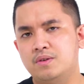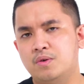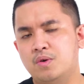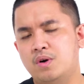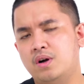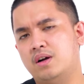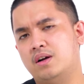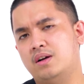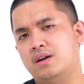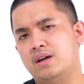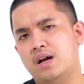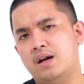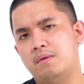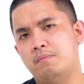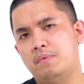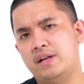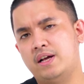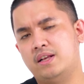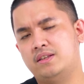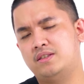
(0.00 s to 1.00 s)
gue nggak
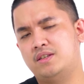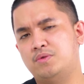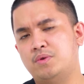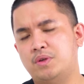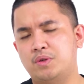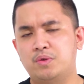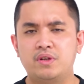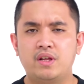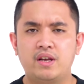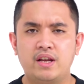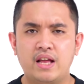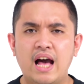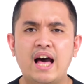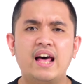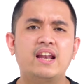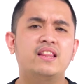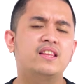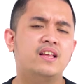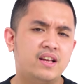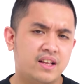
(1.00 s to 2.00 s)
melihat sesuatu dari
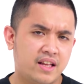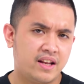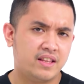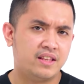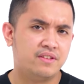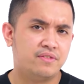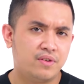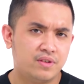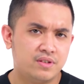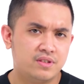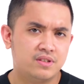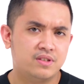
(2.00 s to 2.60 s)
harta kreatif Fox.